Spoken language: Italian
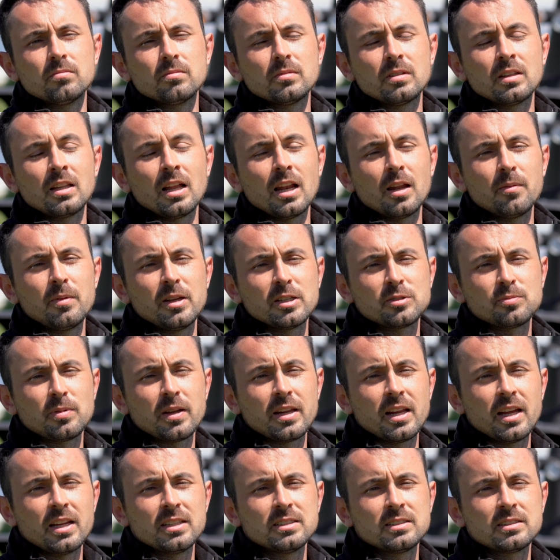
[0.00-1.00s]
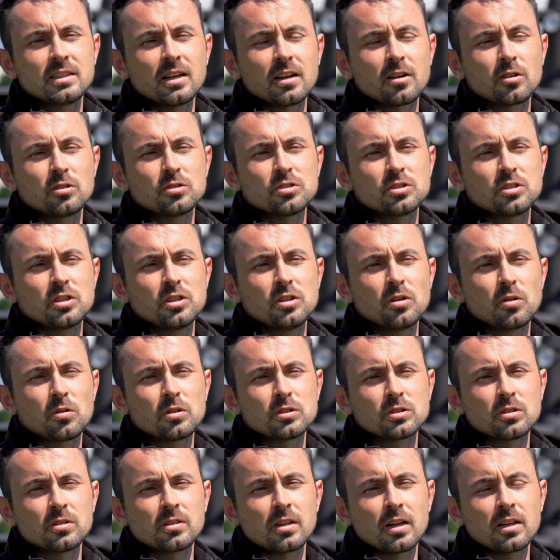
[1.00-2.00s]
Dalla mia esperienza
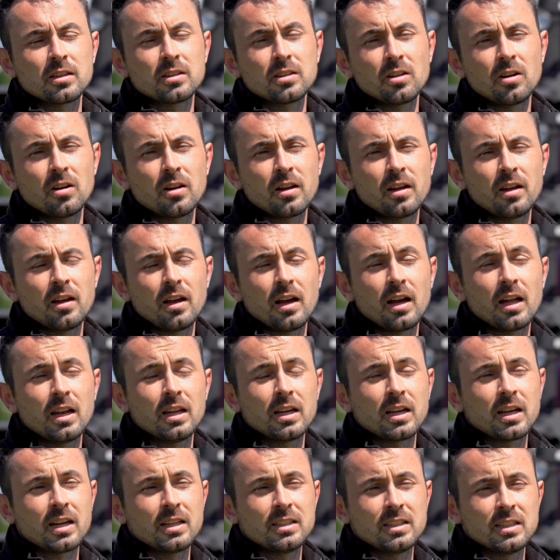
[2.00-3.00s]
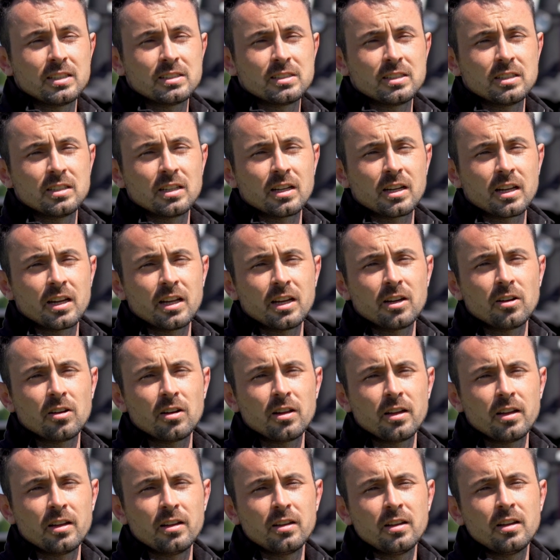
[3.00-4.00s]
consiglio questo trattore alle grandi aziende
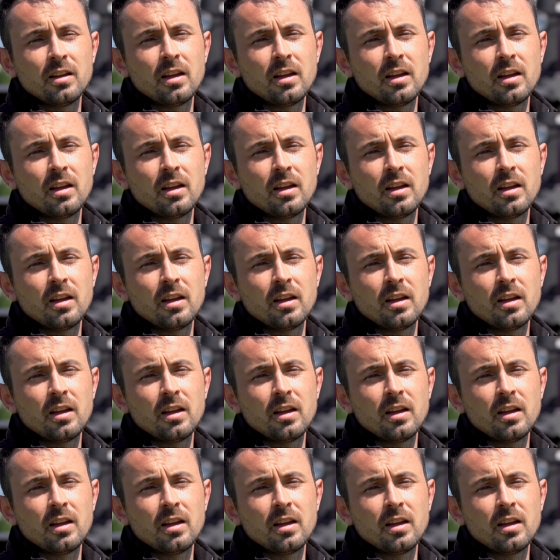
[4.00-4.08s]
agricole